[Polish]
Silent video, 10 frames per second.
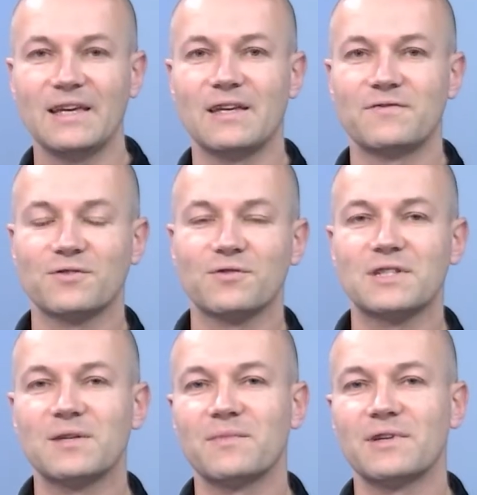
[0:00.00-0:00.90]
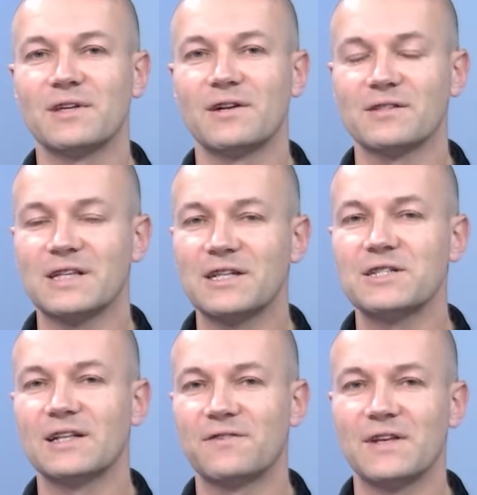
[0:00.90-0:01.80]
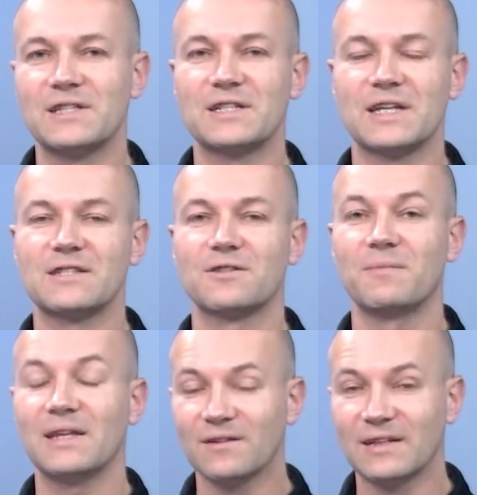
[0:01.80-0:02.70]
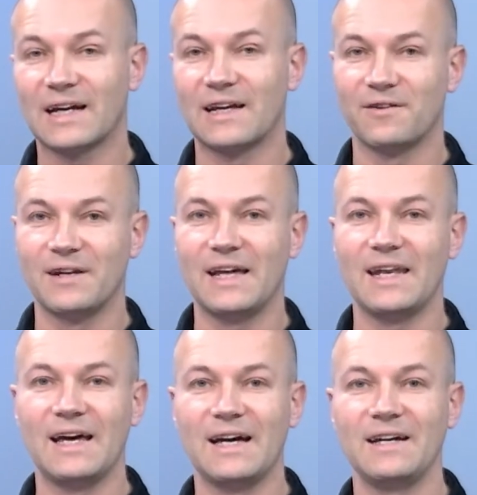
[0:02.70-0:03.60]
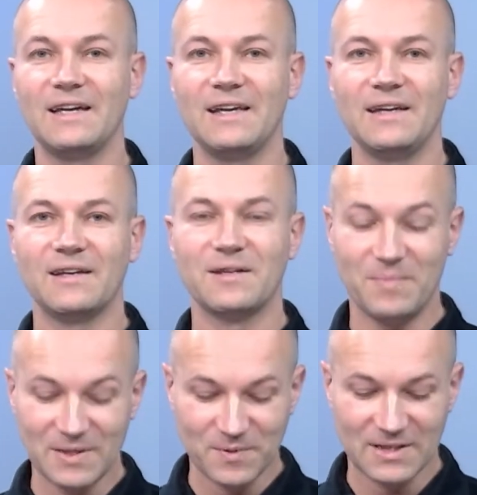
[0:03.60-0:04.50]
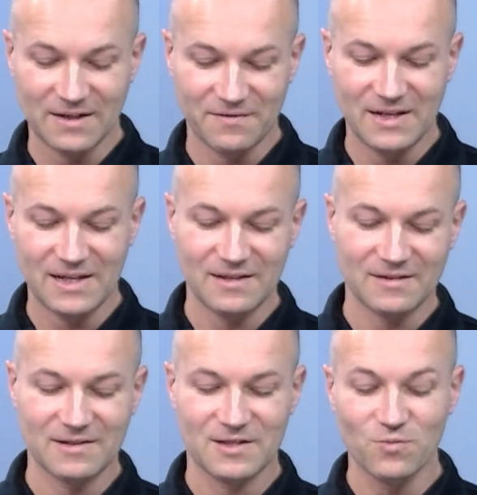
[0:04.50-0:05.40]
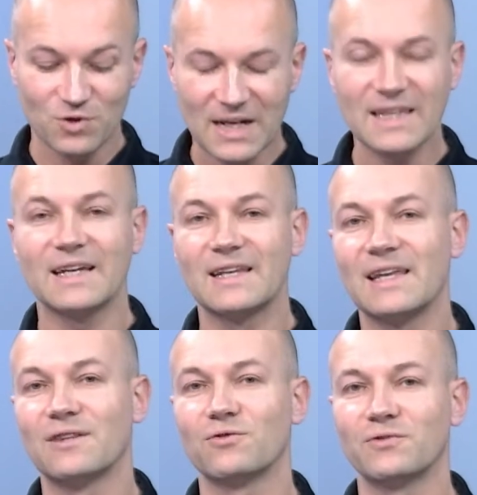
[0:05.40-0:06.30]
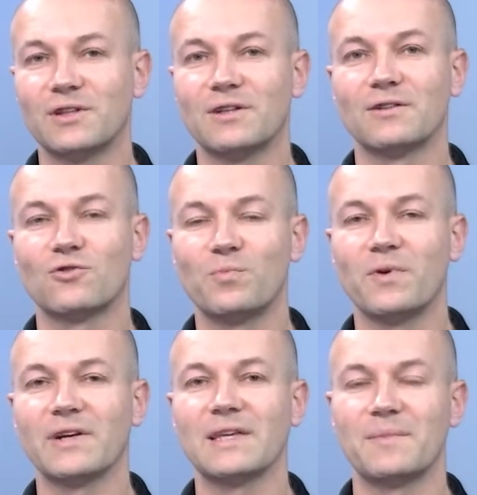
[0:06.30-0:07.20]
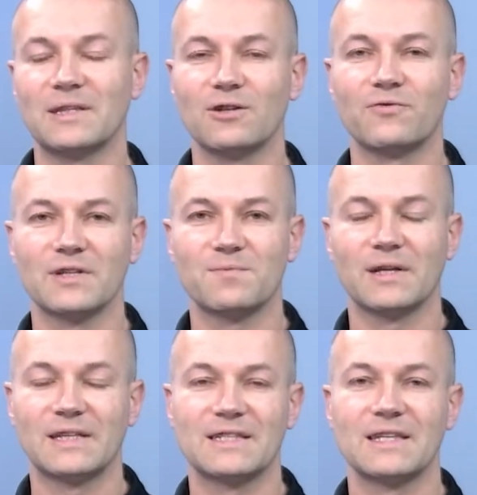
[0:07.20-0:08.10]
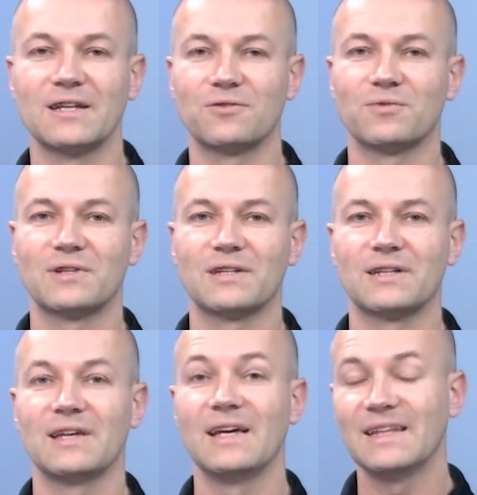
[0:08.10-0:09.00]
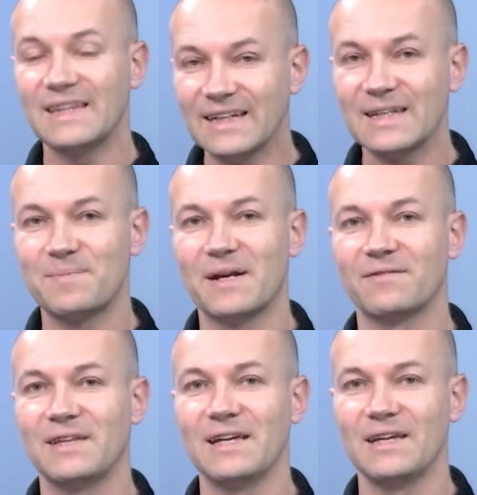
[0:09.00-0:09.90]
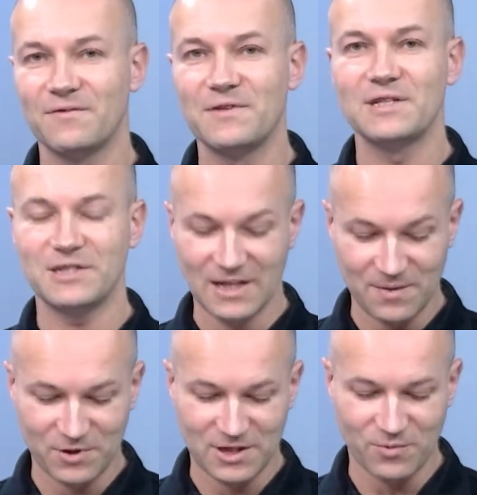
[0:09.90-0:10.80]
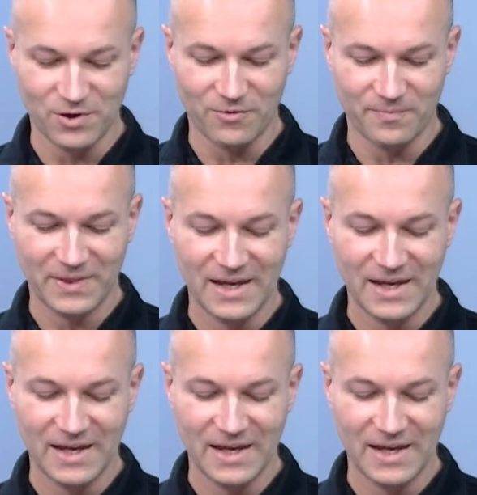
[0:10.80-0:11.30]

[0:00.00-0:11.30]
Y, w związku z czym oskarżyciel twierdzi, że jest to metoda Canona na E, bezpodstawne e, zmuszanie klientów do kupowania materiałów eksploatacyjnych, których e, tak naprawdę fizycznie nie potrzebują.